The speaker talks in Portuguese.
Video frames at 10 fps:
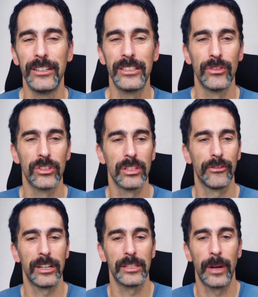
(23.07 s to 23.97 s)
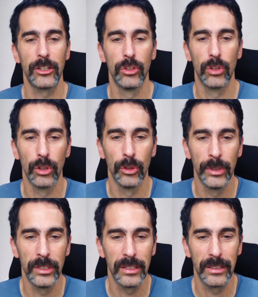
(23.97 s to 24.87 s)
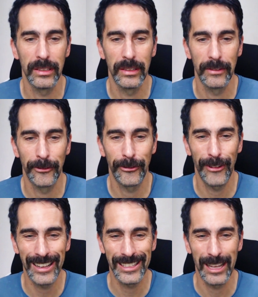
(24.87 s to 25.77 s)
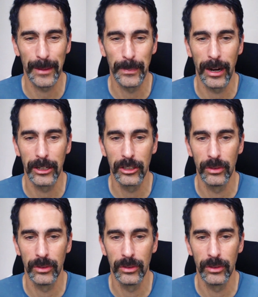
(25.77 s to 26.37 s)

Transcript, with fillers: Se você não faz parte do clube, faça parte.